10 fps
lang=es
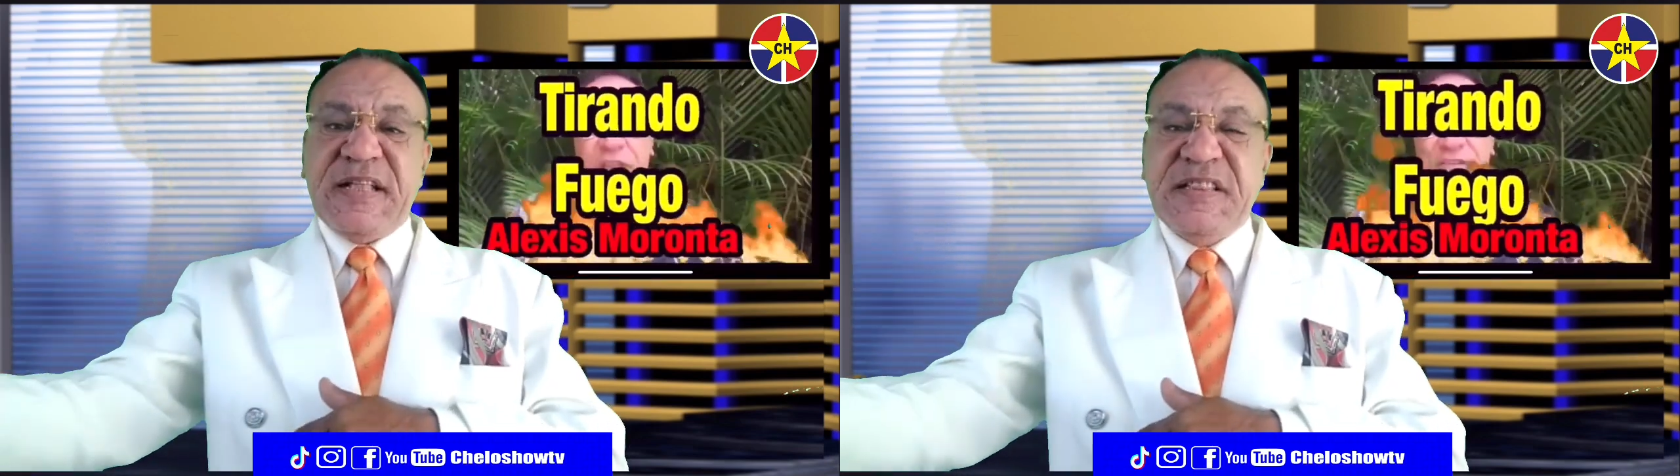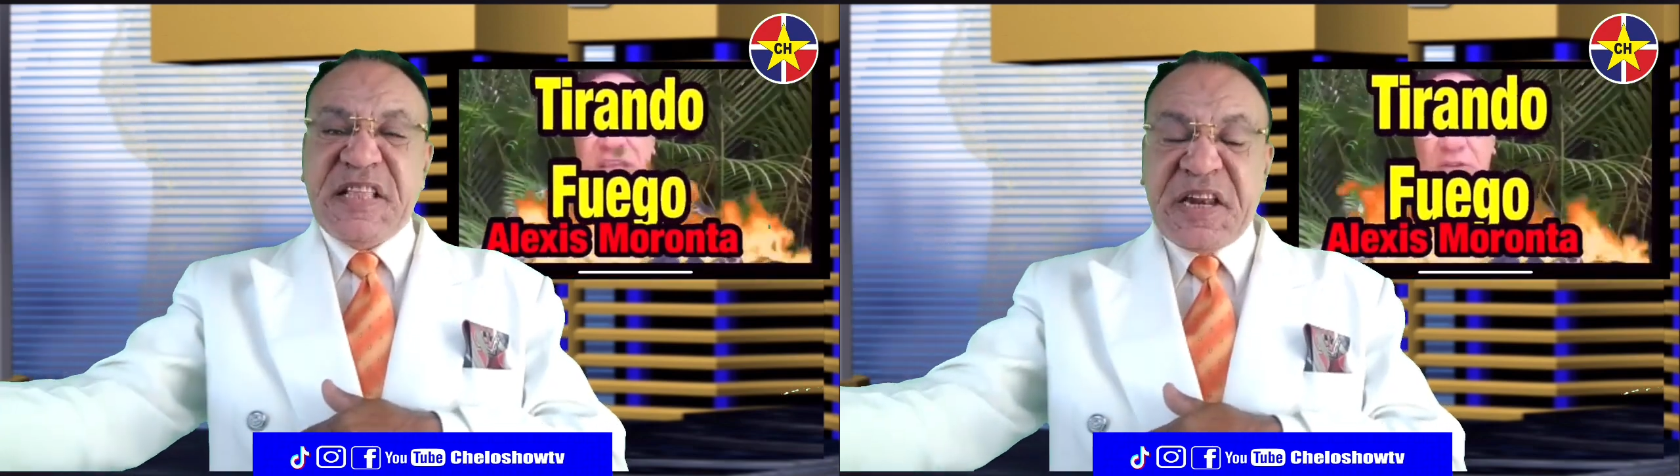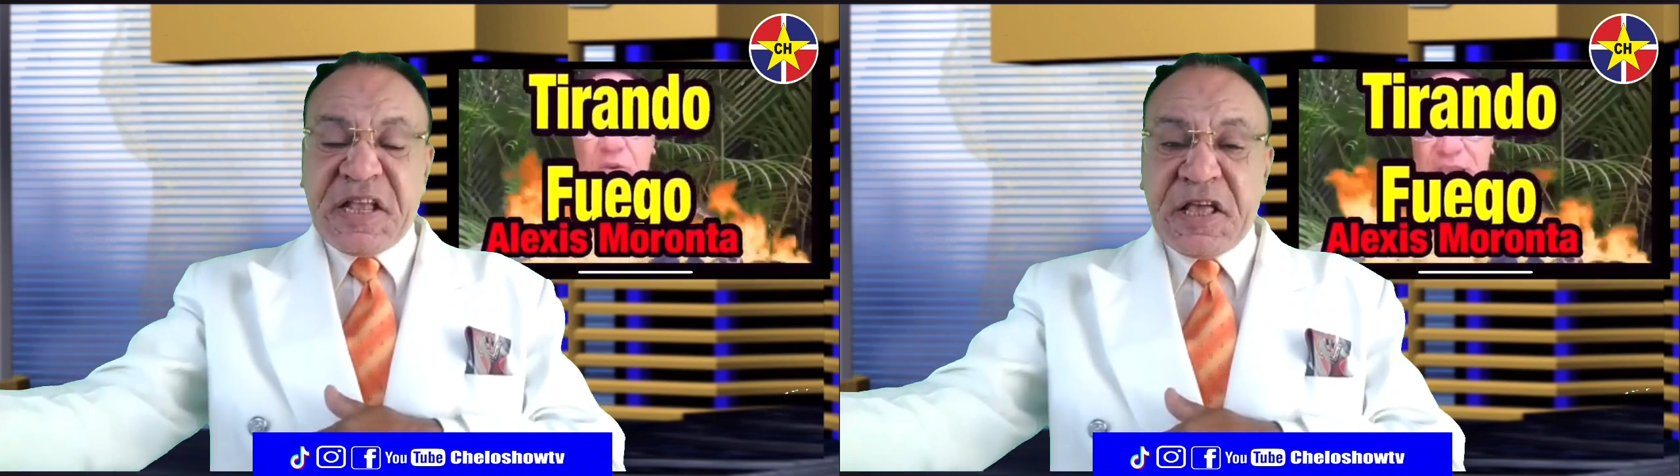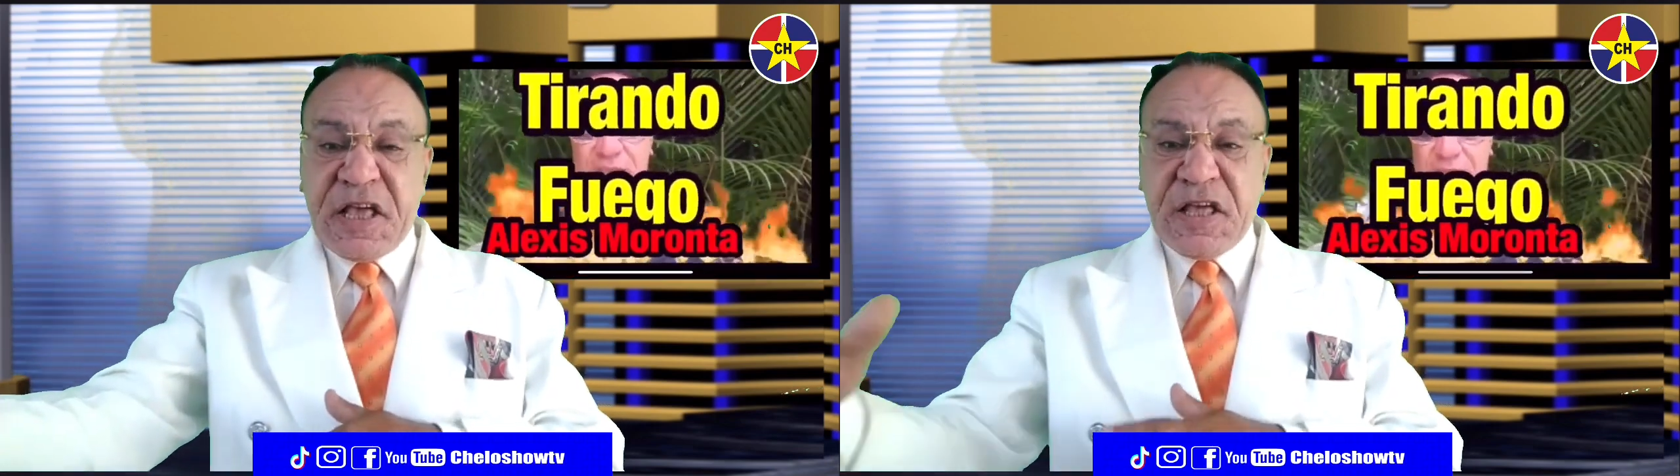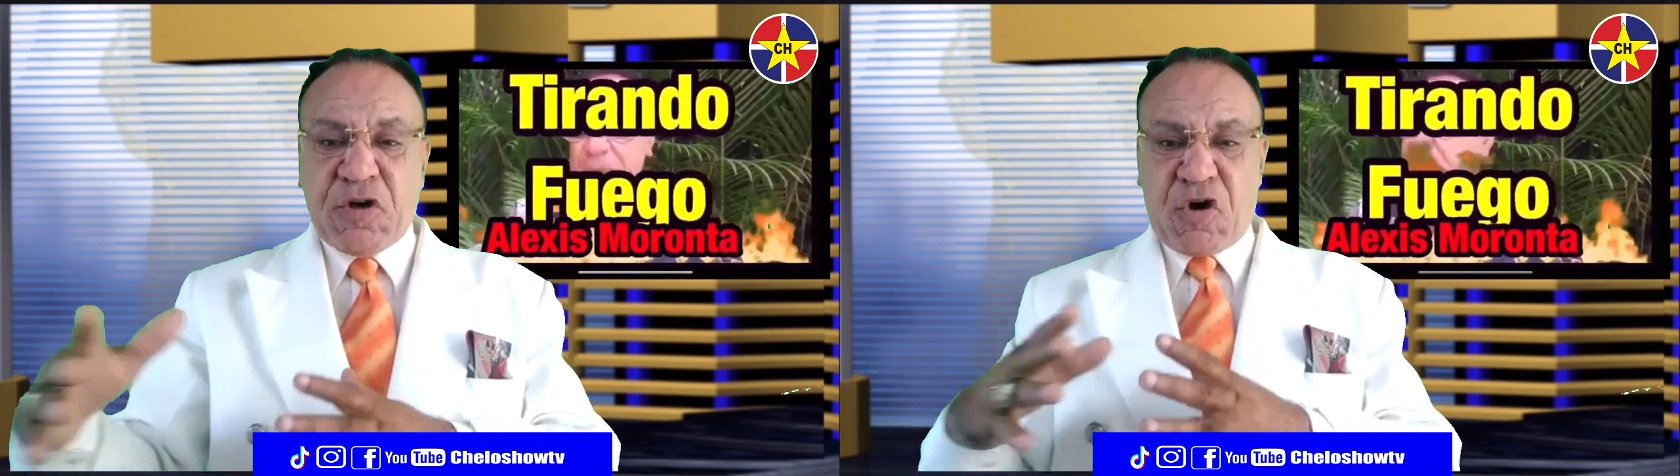
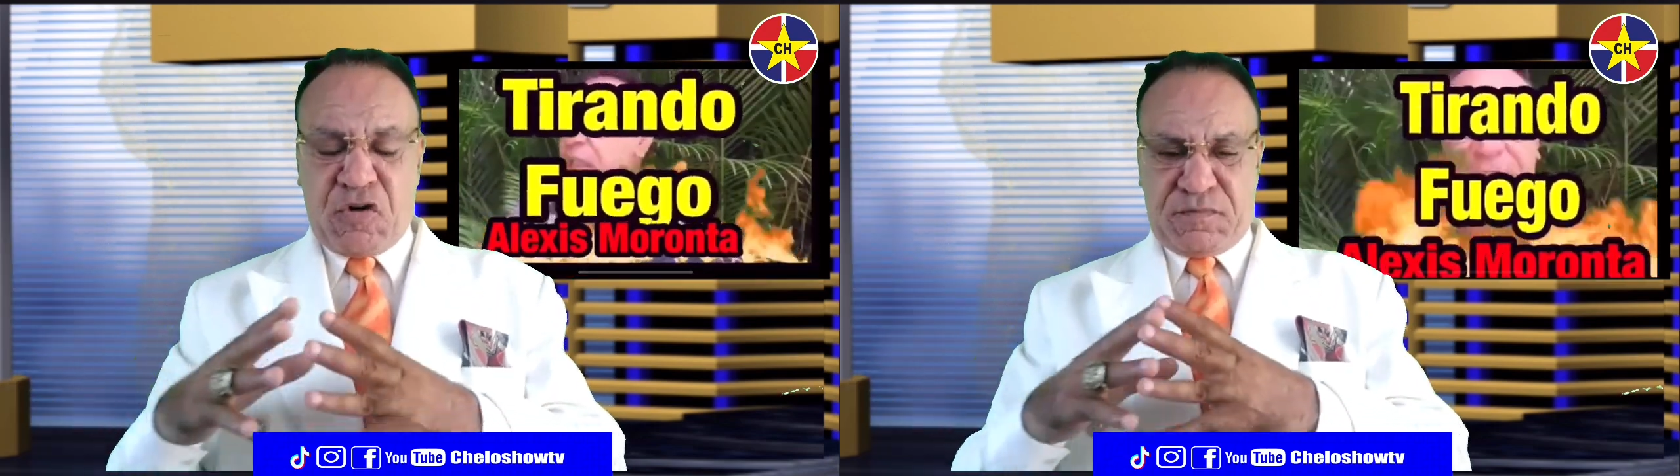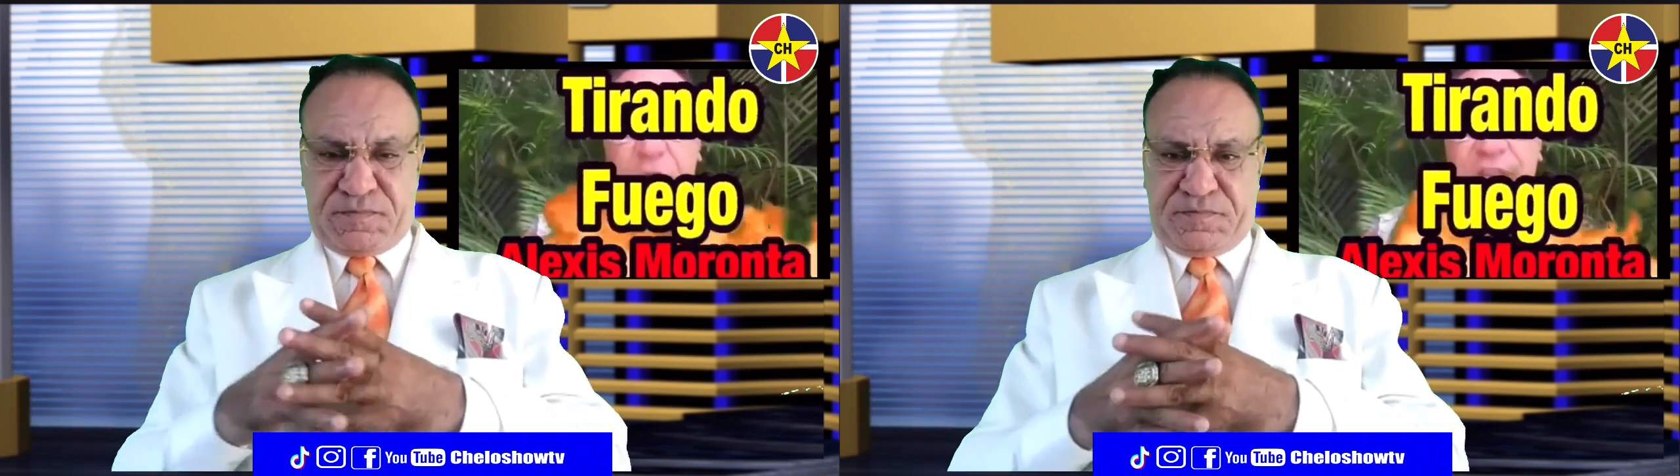dirigido